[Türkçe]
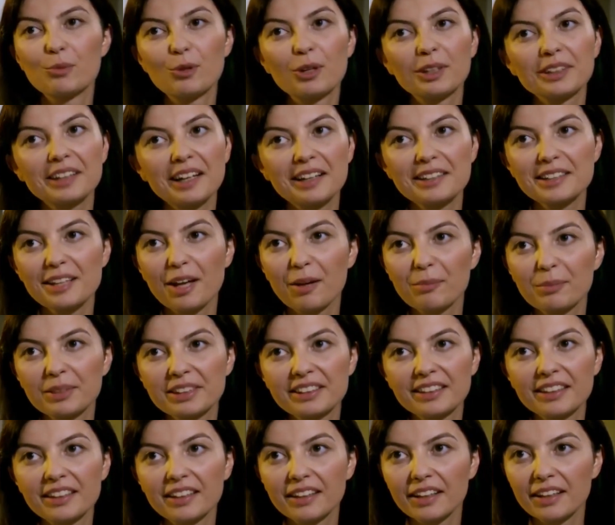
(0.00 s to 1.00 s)
bu kadar
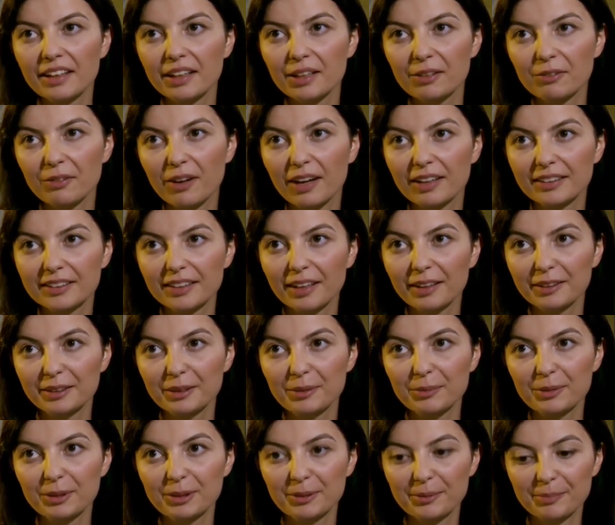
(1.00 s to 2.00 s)
zahmete ne gerek vardı
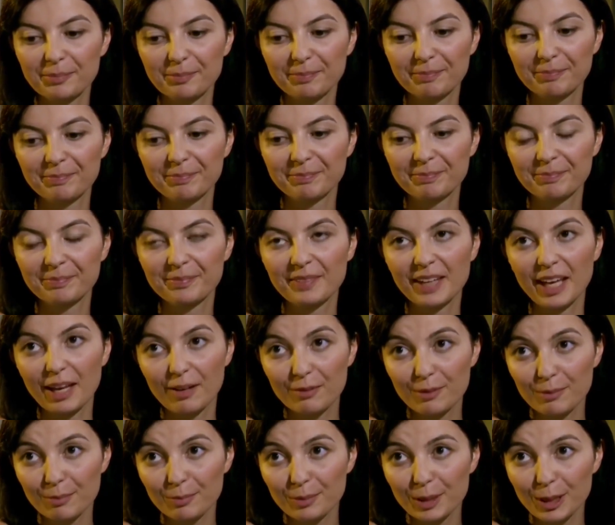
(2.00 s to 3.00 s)
anlamadım.
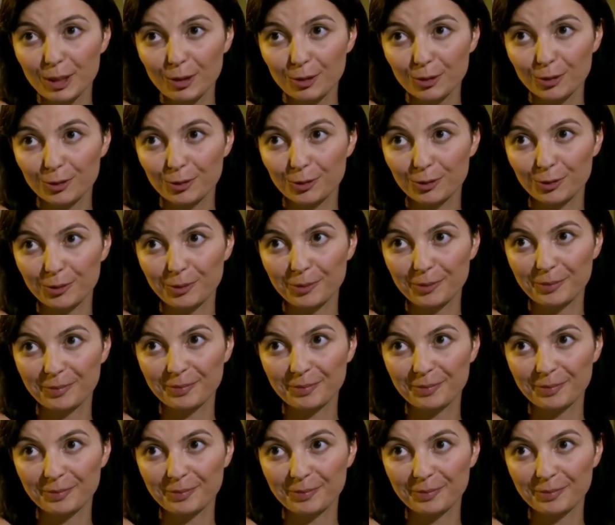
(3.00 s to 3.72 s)
Evimi biliyorsun.